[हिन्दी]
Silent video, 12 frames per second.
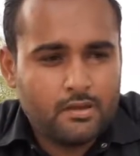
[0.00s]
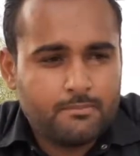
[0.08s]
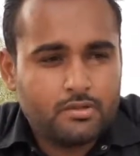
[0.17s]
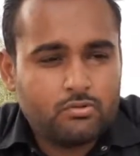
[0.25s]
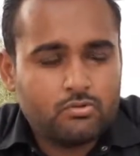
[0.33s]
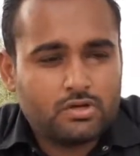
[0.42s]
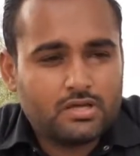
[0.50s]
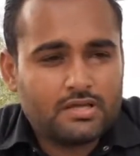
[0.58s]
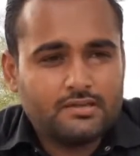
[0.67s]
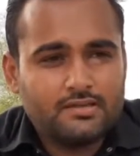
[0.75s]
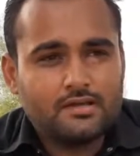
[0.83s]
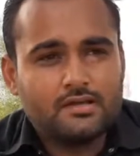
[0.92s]
फिर वो
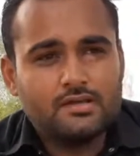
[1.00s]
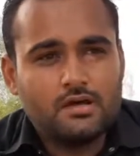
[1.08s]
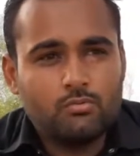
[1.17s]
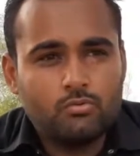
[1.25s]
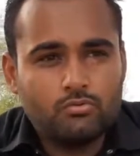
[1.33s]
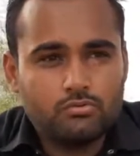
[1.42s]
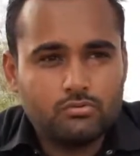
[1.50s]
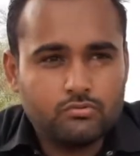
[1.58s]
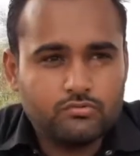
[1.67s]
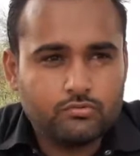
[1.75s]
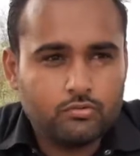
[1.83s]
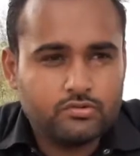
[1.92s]
कि, कि हम
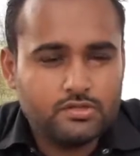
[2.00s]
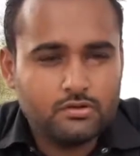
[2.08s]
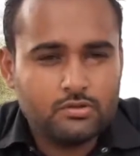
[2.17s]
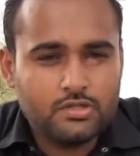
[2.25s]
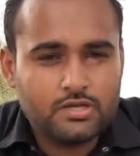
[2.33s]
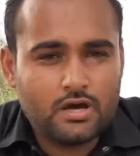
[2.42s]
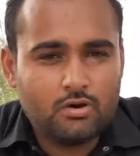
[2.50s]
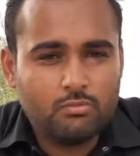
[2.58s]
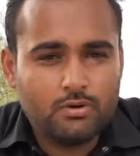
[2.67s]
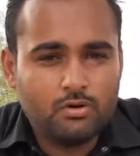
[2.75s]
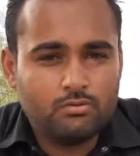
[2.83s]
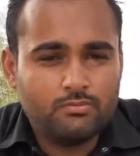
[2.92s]
उसी उन्हीं गांव
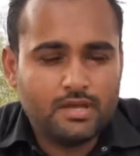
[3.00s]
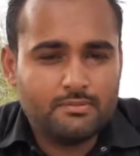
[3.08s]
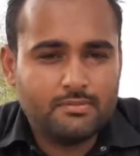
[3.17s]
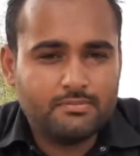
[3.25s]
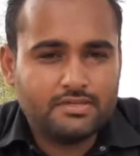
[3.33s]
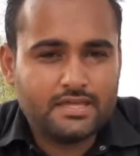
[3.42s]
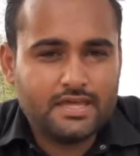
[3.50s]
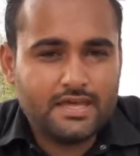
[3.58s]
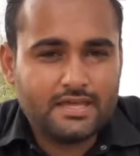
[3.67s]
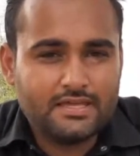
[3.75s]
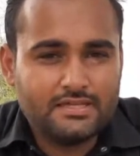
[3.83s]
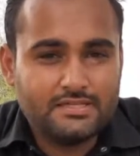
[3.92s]
वालों में हमें बताया
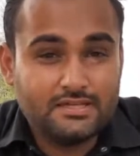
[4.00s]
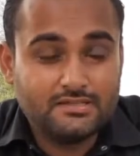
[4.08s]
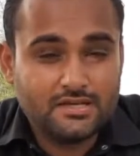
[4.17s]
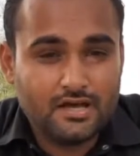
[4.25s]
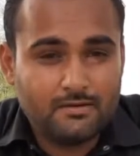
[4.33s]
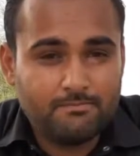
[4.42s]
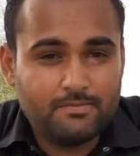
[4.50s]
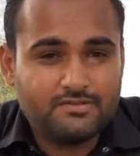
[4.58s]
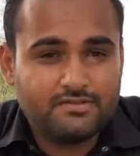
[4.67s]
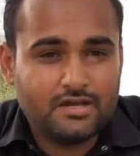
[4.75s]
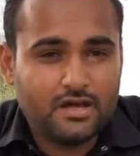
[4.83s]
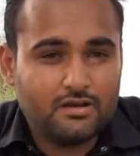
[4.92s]
कि ये जहाँ पे
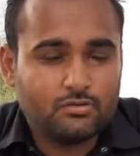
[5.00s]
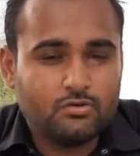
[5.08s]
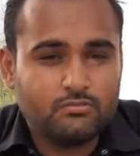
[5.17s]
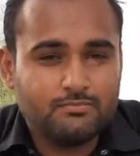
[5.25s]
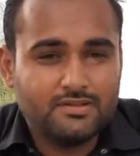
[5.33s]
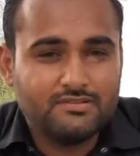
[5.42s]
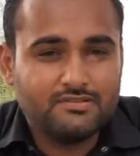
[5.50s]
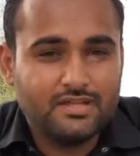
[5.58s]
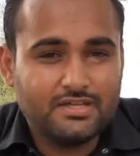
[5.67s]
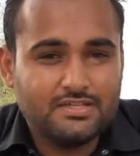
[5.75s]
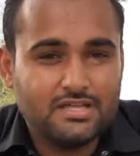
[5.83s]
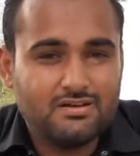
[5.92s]
सियालकोट में
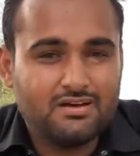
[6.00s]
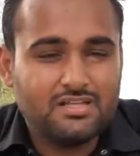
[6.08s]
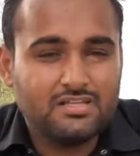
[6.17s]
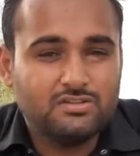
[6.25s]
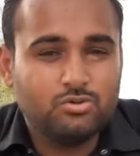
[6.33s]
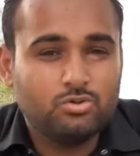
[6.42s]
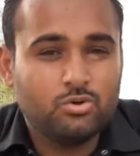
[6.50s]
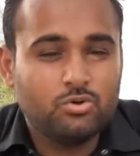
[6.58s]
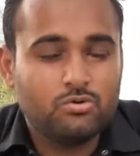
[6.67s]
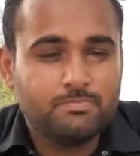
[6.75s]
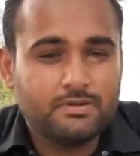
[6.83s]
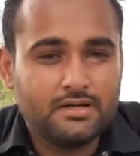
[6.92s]
सईदा वाली
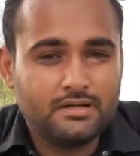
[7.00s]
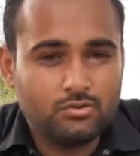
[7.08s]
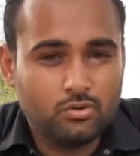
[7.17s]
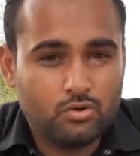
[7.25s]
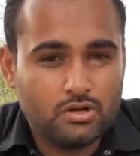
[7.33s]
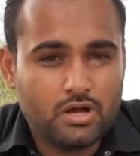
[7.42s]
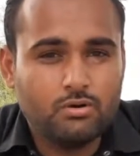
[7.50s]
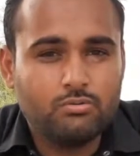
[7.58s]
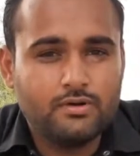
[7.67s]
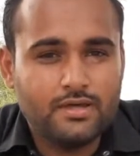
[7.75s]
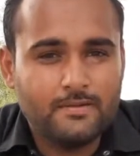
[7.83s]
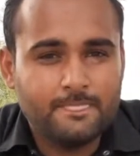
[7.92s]
दो पिंड दो
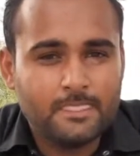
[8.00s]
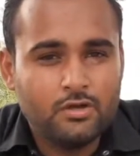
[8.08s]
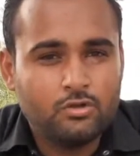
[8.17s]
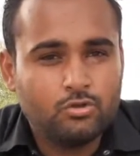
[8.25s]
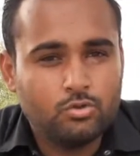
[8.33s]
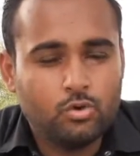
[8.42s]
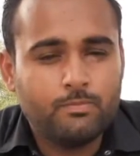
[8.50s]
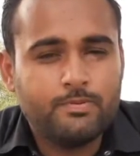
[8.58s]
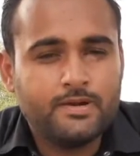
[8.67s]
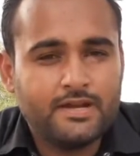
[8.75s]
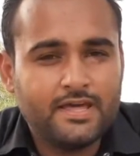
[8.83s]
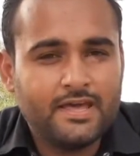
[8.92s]
गांव हैं दो
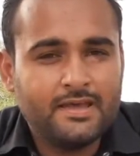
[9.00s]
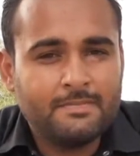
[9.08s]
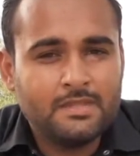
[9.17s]
पिंड हैं